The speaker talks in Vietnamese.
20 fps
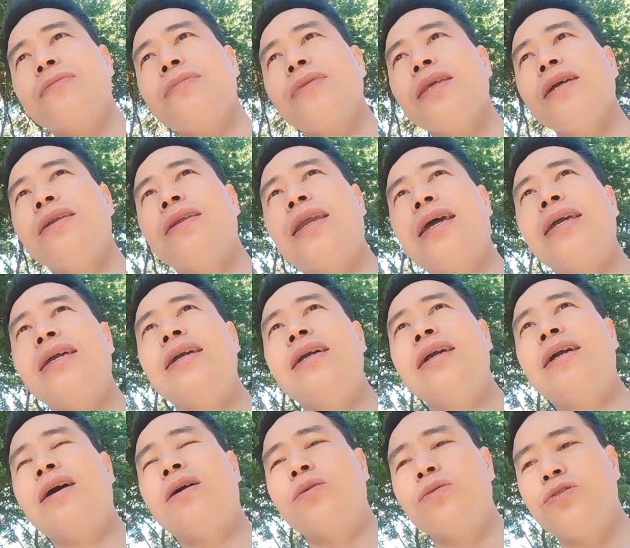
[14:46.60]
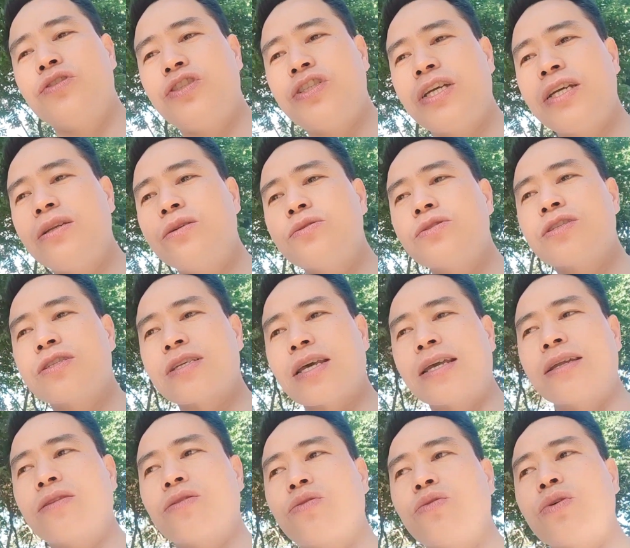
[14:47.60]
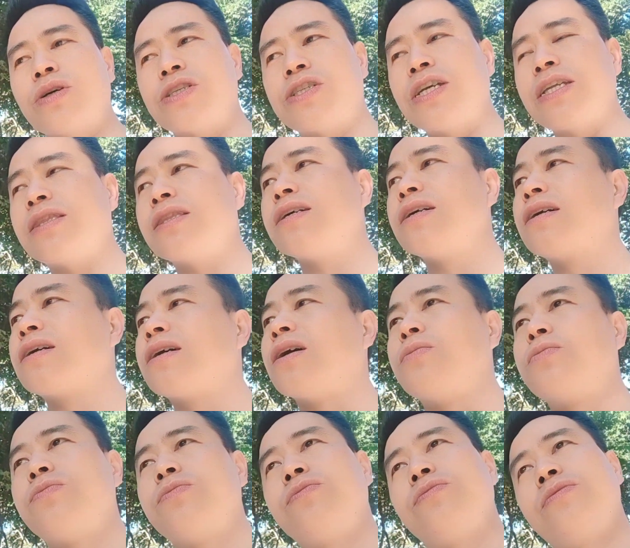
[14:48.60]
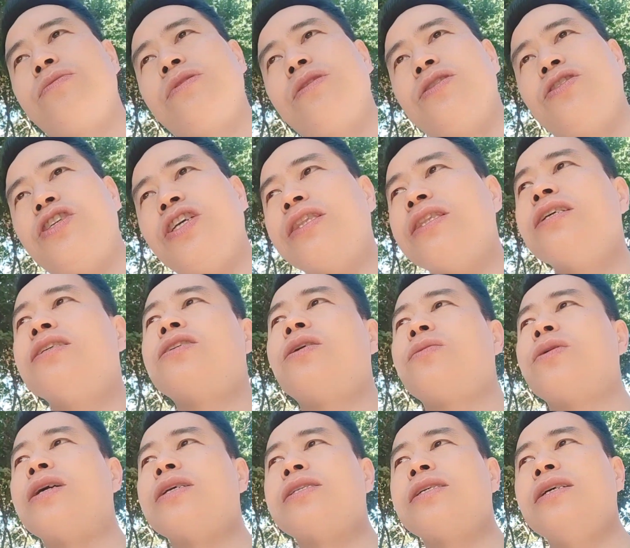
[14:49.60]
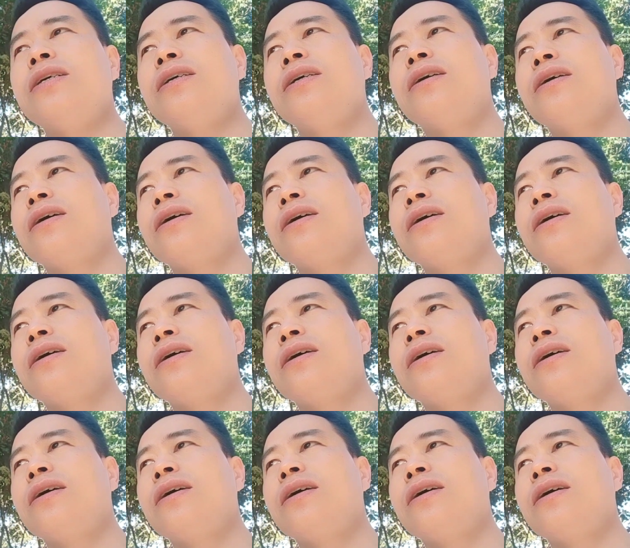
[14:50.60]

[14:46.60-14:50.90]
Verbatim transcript: nâng gầu chi lúc sánh tua sĩ từ cổng sĩ từ rồi nó xứ